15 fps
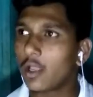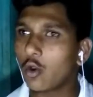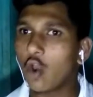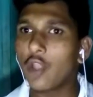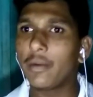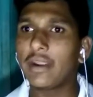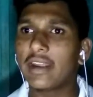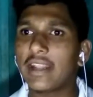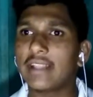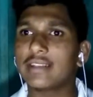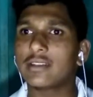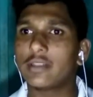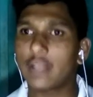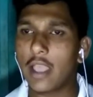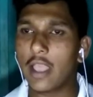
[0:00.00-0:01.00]
कोई भी
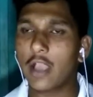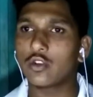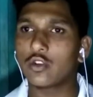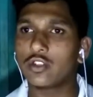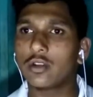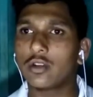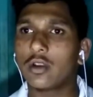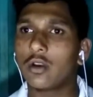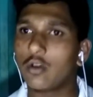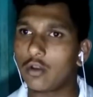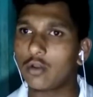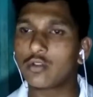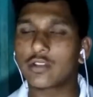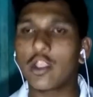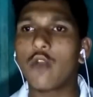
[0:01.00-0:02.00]
ड्रेस या कुछ
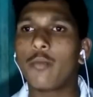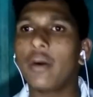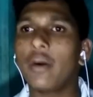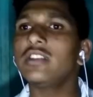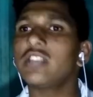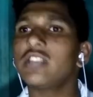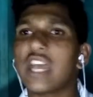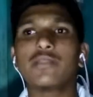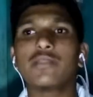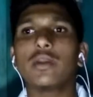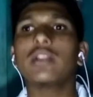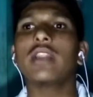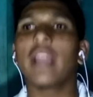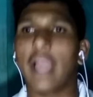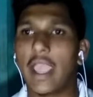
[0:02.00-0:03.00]
उसके ऊपर चार्ज
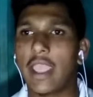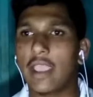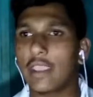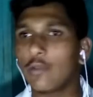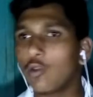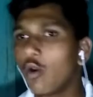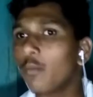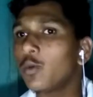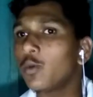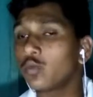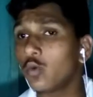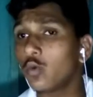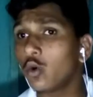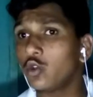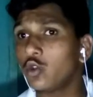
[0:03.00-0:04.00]
मत लगाइए क्योंकि
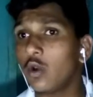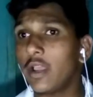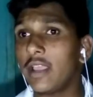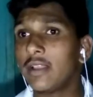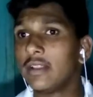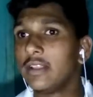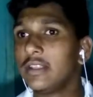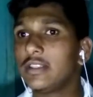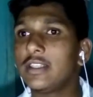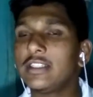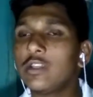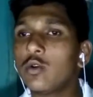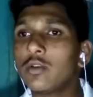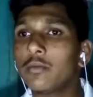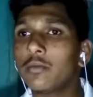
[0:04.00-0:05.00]
वो जो है
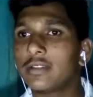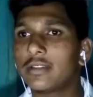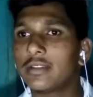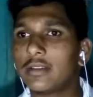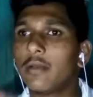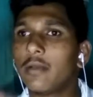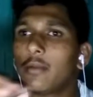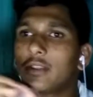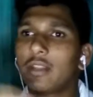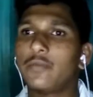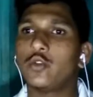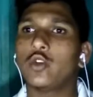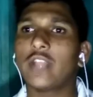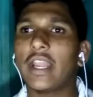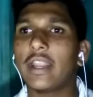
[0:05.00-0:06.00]
चीजें वो मतलब
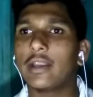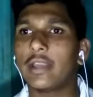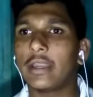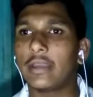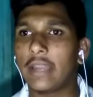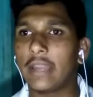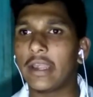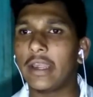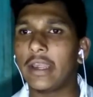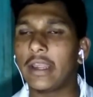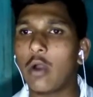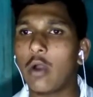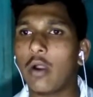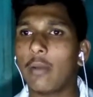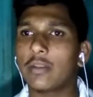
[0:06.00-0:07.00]
जो टेरलिन
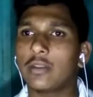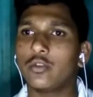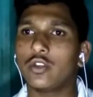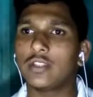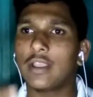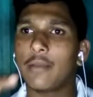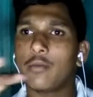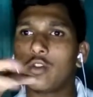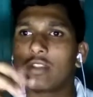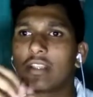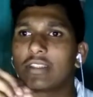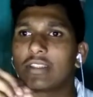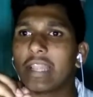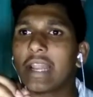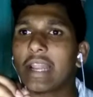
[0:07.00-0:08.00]
का हुआ मतलब जैसे हम बोलते
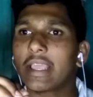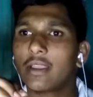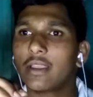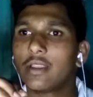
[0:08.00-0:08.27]
हैं सिल्क